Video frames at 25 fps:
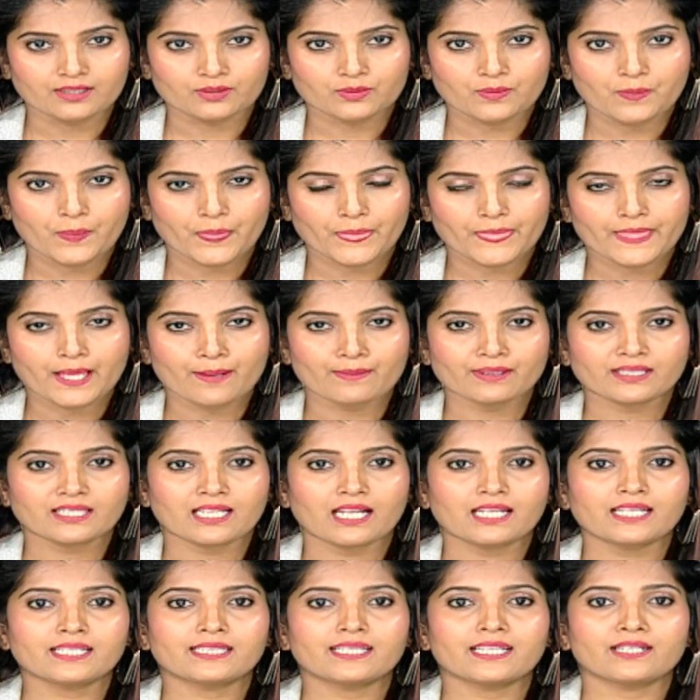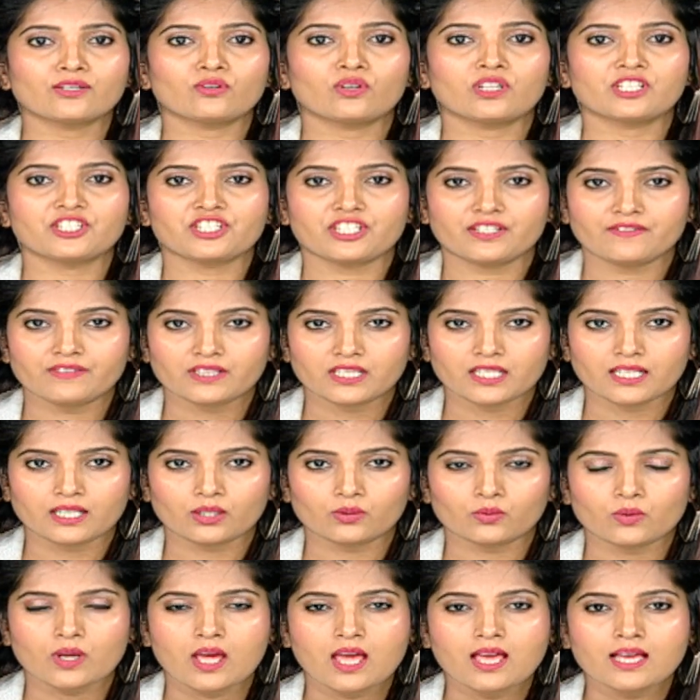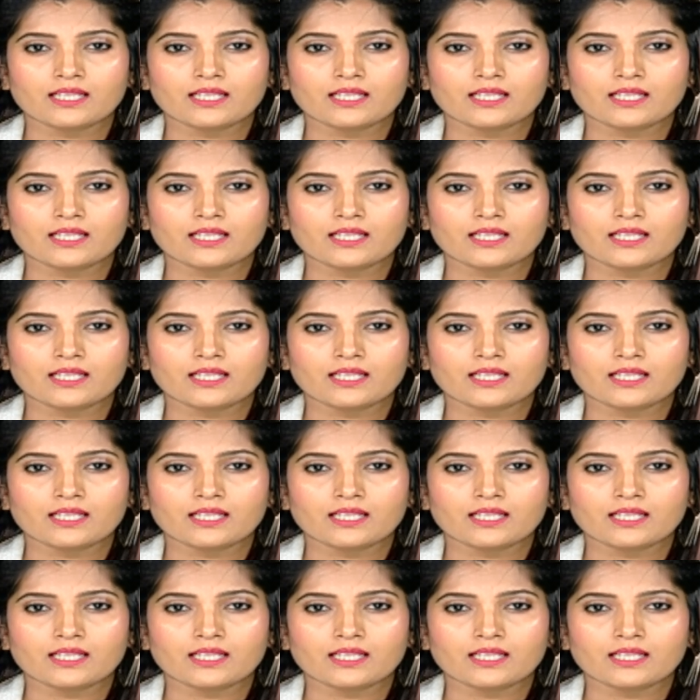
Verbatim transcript: కాదు తమ తల్లిదండ్రుల జీవితాలు